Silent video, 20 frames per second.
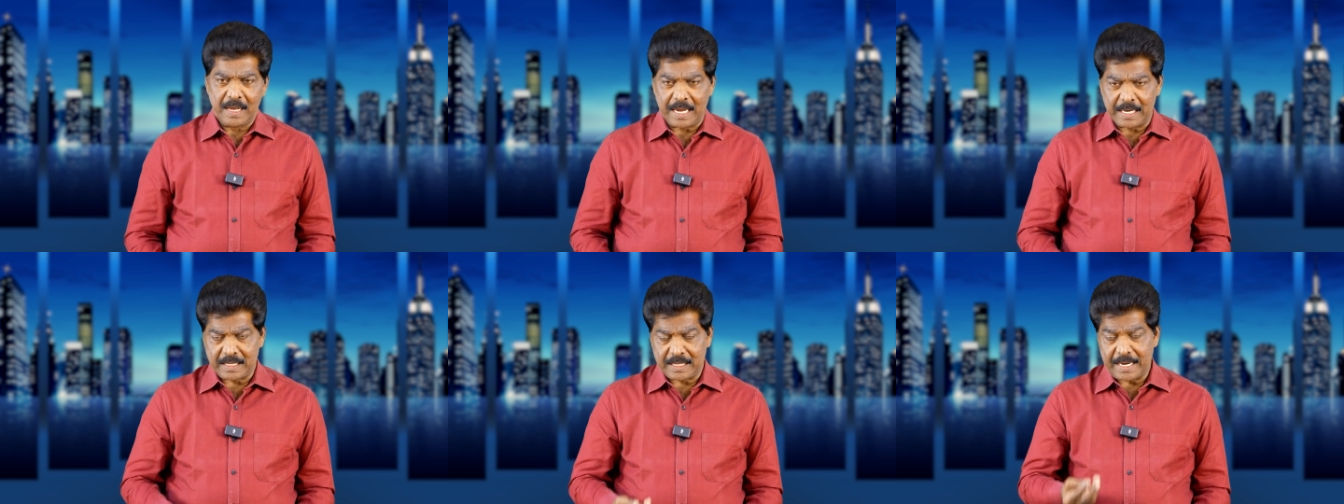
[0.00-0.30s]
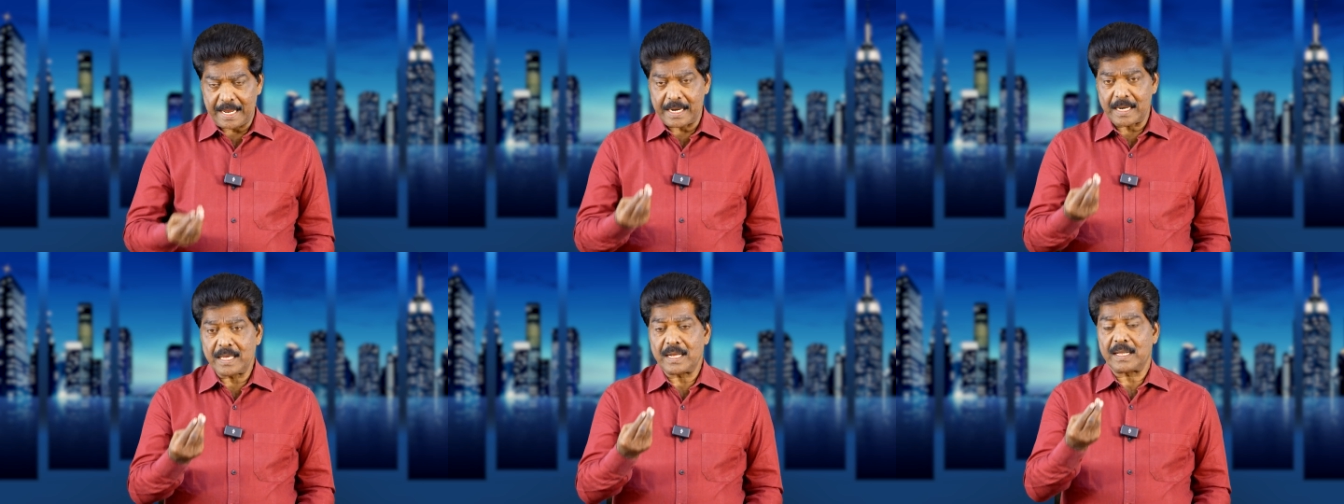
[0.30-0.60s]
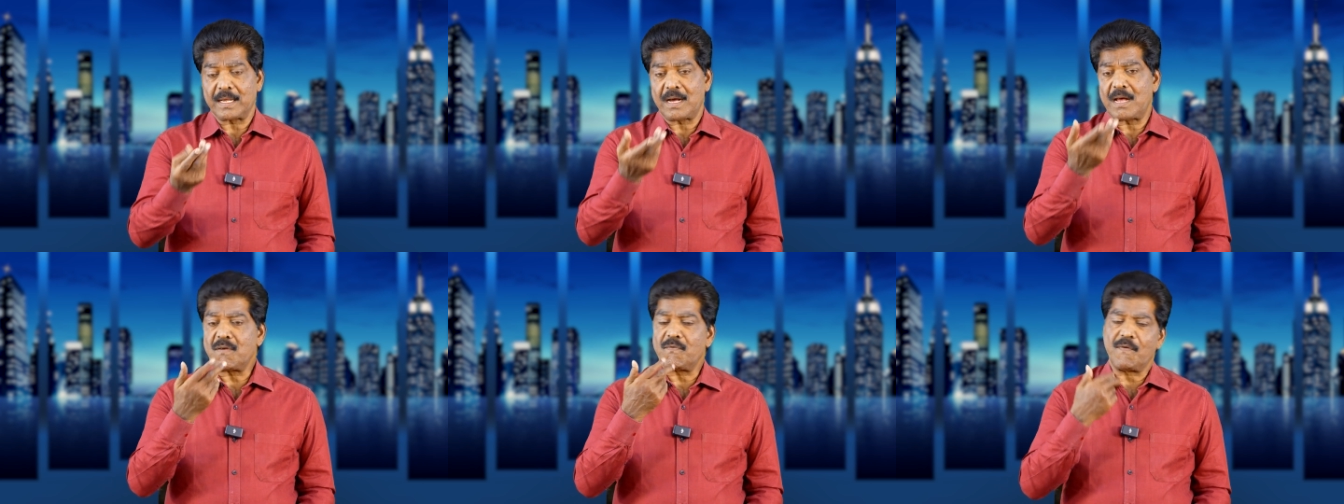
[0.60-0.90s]
கர்த்தரை
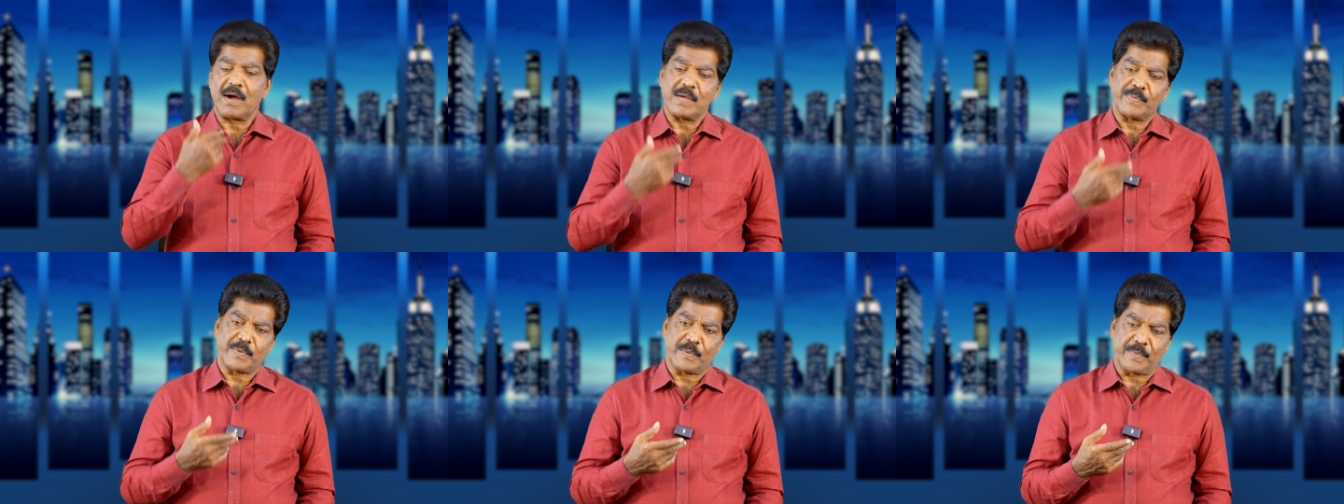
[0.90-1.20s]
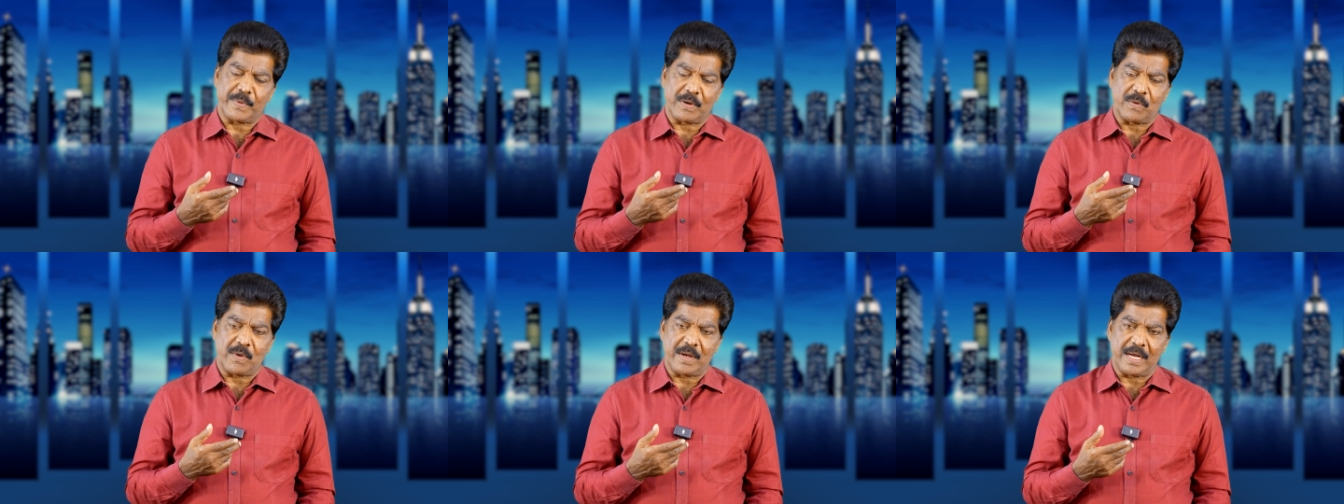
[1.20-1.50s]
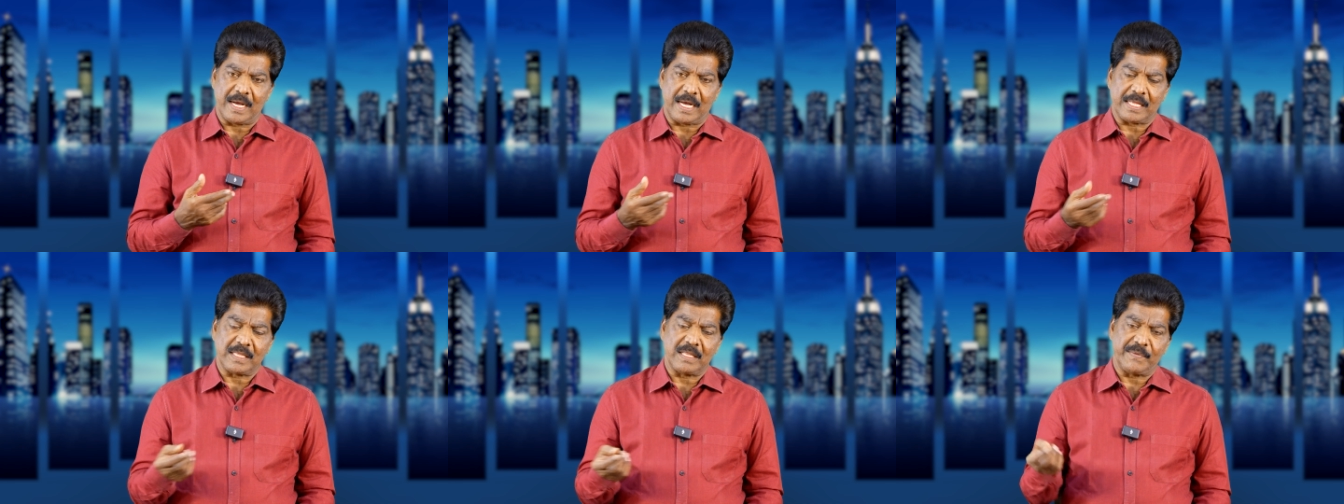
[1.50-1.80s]
அறிகிறதுக்கான வாய்ப்பை
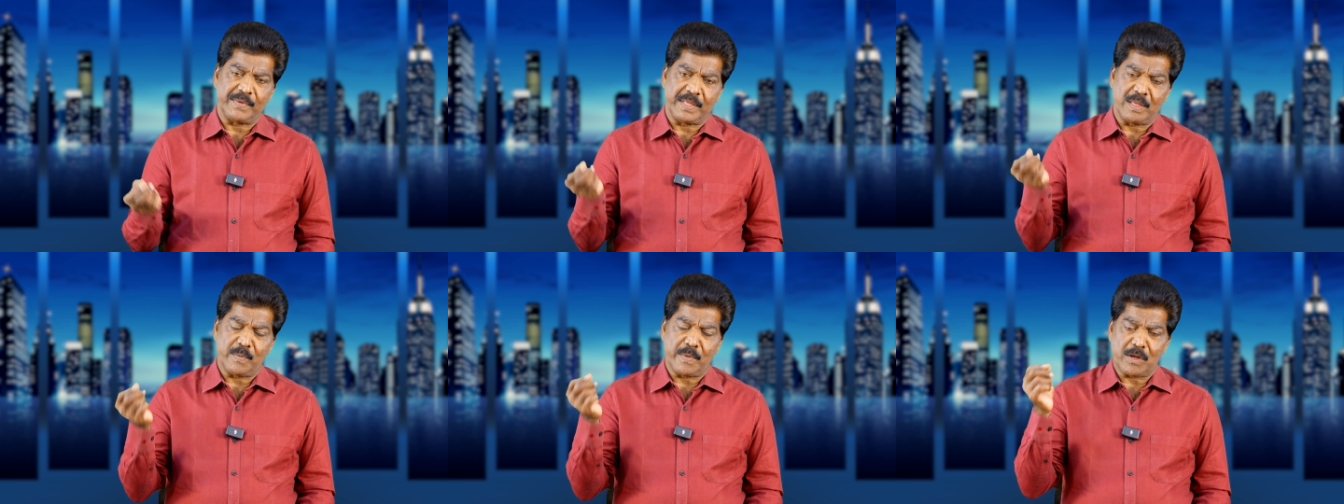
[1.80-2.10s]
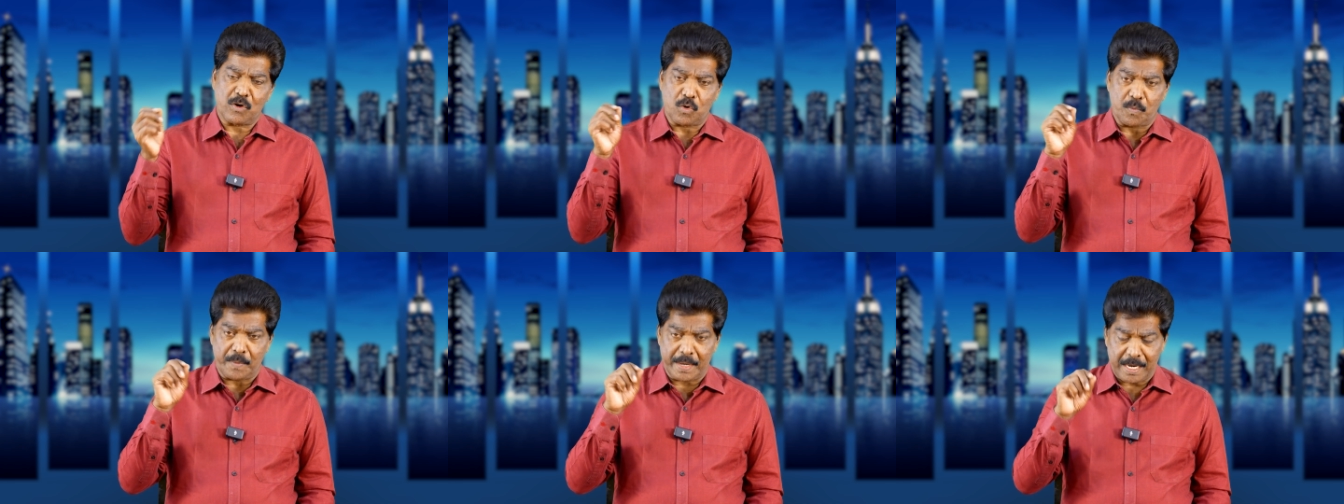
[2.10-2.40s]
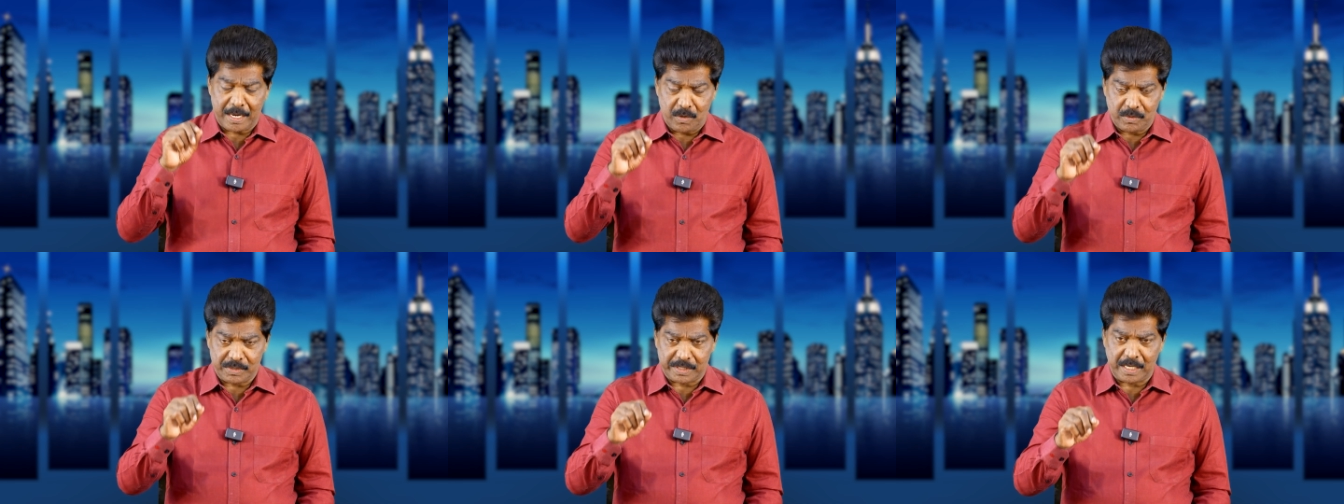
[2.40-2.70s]
பெறுவாங்க அந்த விதமான ஒரு
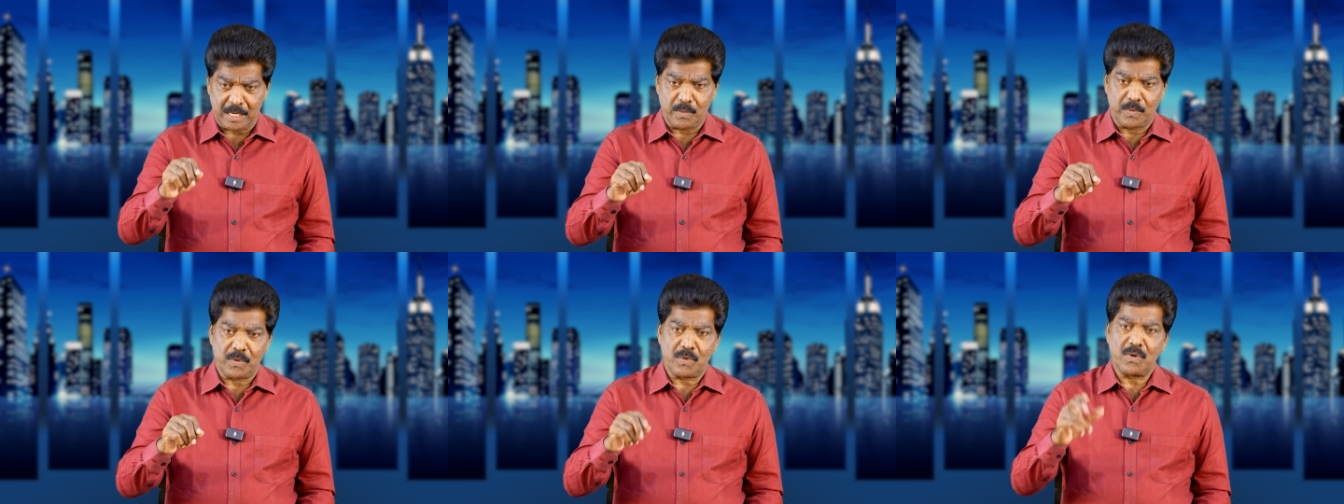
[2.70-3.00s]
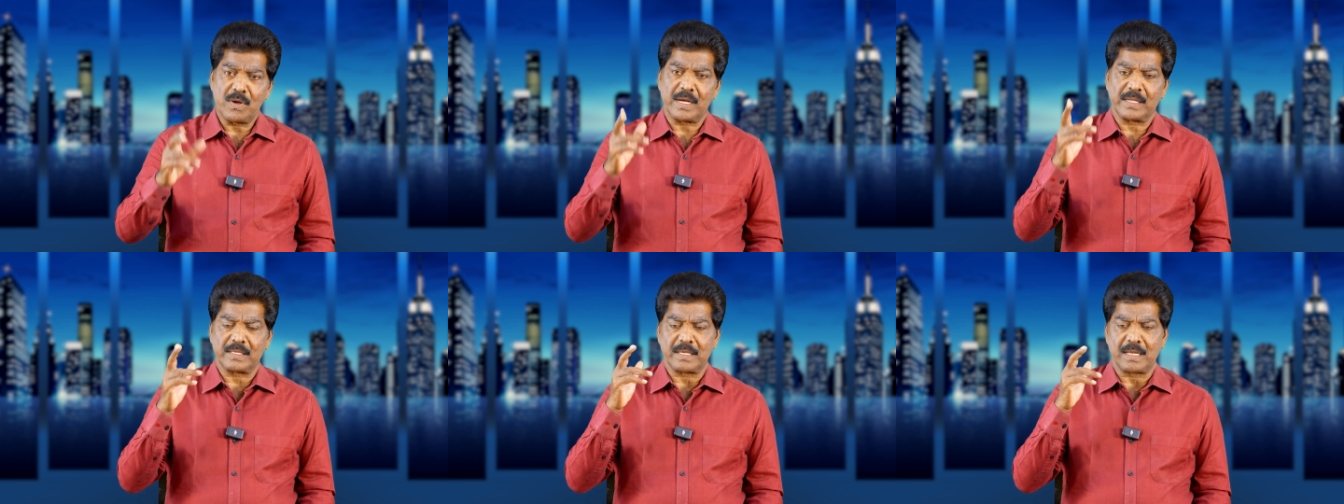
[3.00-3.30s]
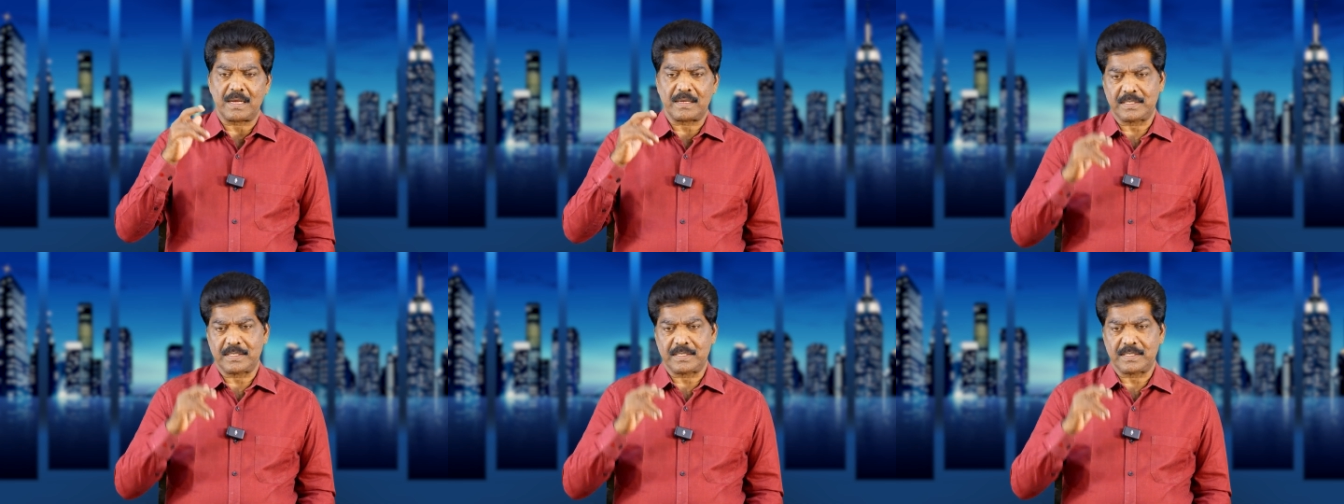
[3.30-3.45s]
மனநிலையோடு செயல்படுவோம் கர்த்தரை